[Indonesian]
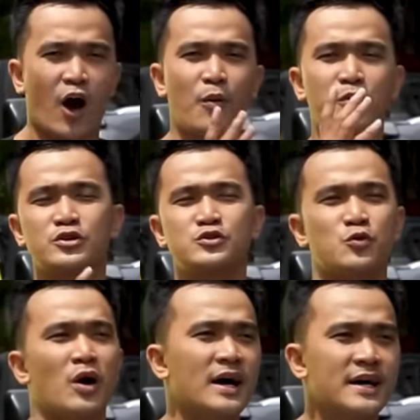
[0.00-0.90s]
Om
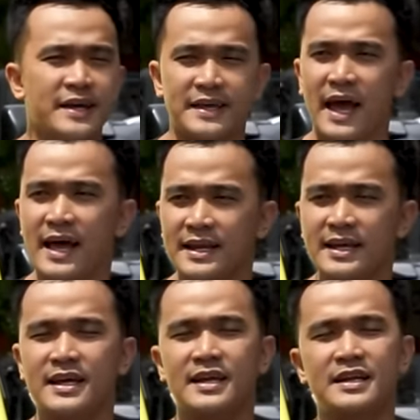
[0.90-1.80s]
Yosua.
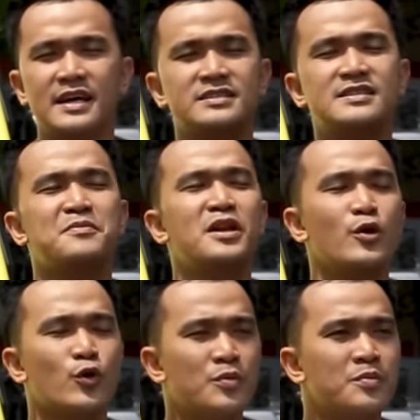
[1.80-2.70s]
Jadi dia
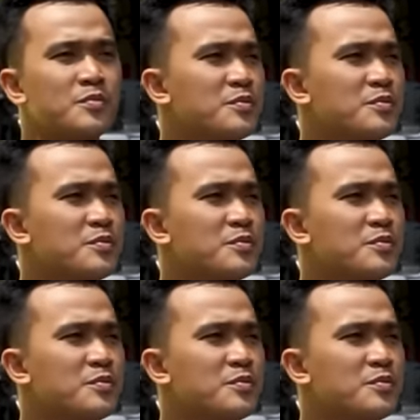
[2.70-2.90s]
sebelum